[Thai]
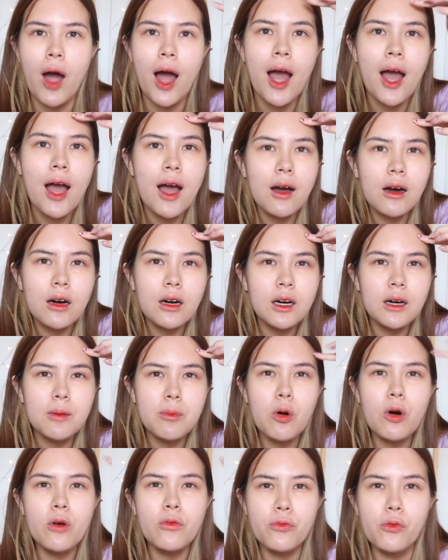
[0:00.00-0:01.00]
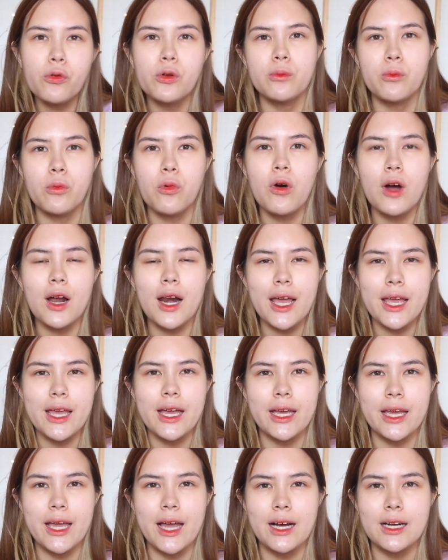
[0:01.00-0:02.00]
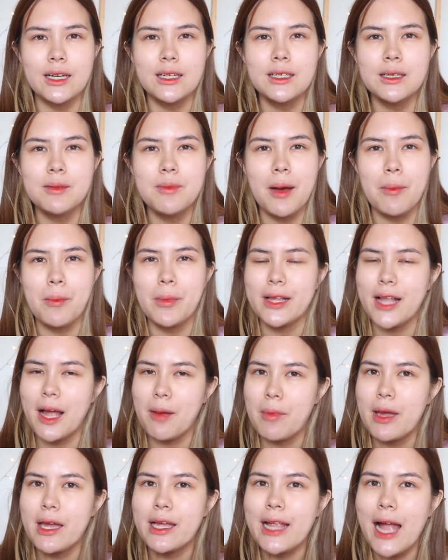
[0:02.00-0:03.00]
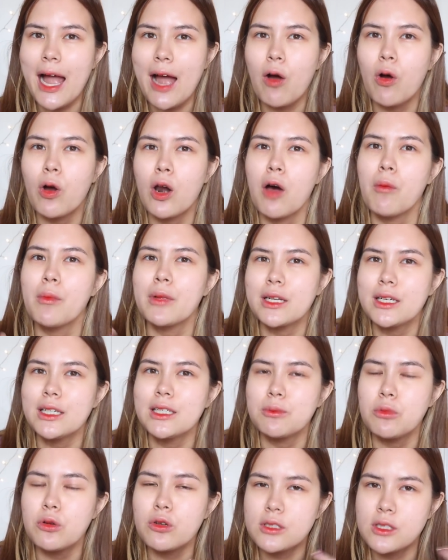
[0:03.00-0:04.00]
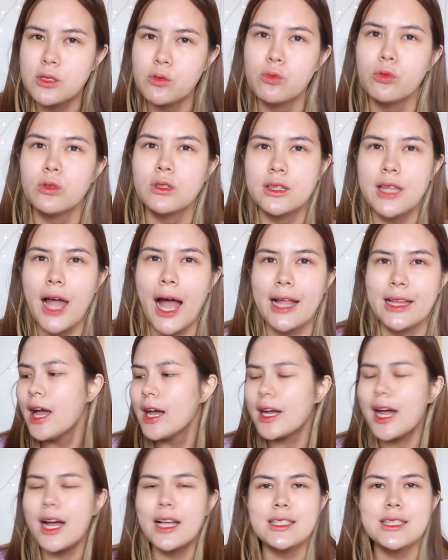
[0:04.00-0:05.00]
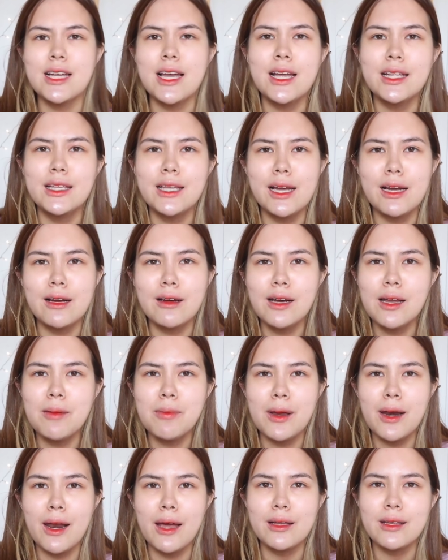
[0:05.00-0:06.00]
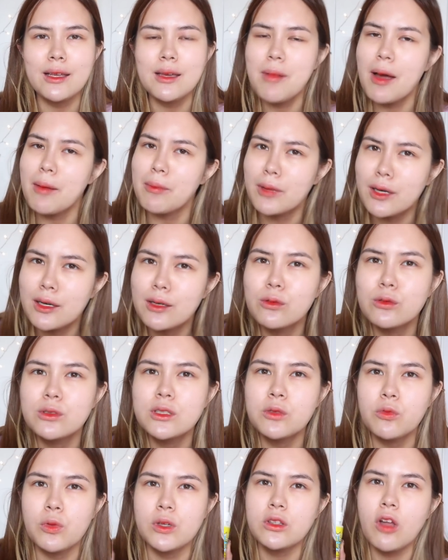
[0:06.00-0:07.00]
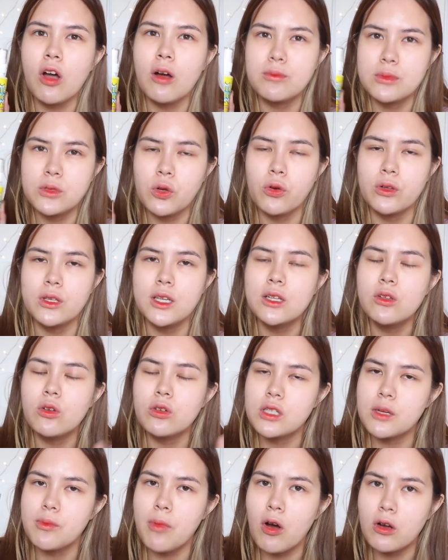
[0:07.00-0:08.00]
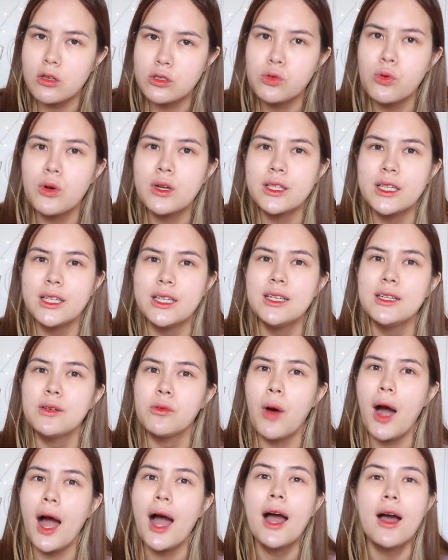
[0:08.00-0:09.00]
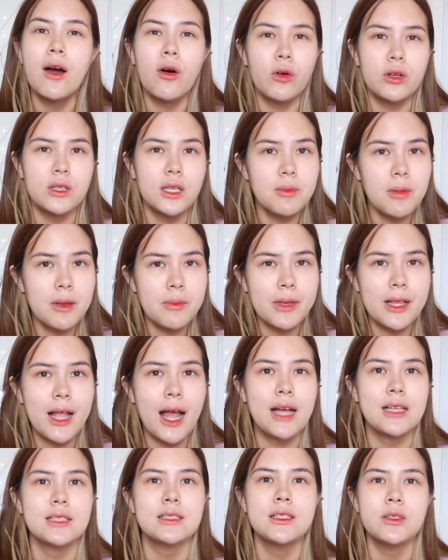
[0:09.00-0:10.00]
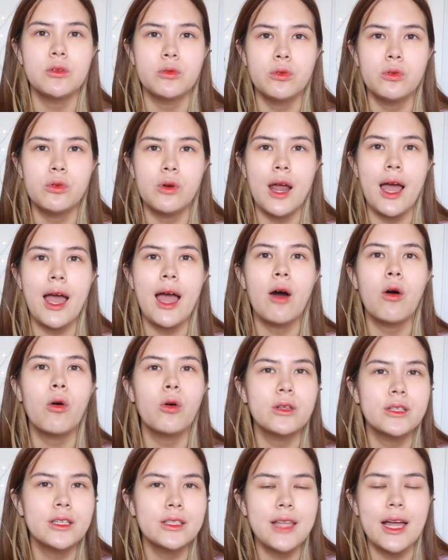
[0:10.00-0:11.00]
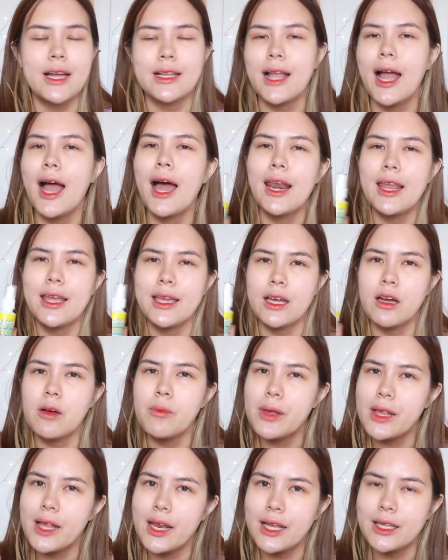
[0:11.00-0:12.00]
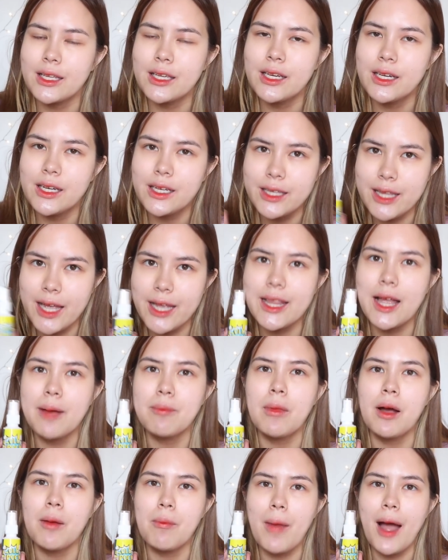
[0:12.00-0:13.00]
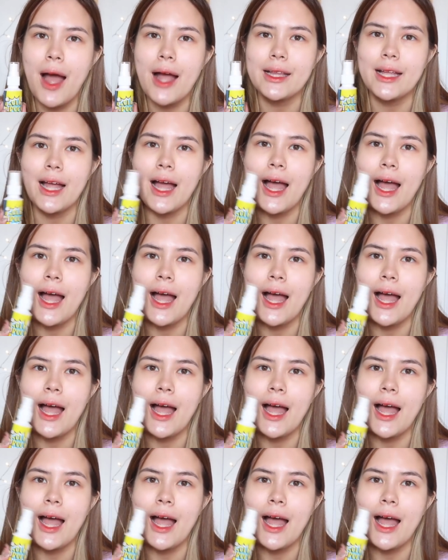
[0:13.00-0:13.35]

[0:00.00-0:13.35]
ว่าเออพวกฝุ่นพวกอะไรอย่างเงี้ยคือแบบมันทำให้หน้าของเรามันเกิดพวกสิวอุดตันการใช้อันเนี้ยก็เลยเป็นอะไรที่แบบเออรู้สึกว่าตอบโจทย์ยิ่งโดยเฉพาะช่วงนี้หรือว่าคนที่เป็นปัญหาสิวอยู่แล้วคนที่แต่งหน้าอะไรอย่างเงี้ยก็เป็นอะไรที่ลิลลี่แนะนำมากๆ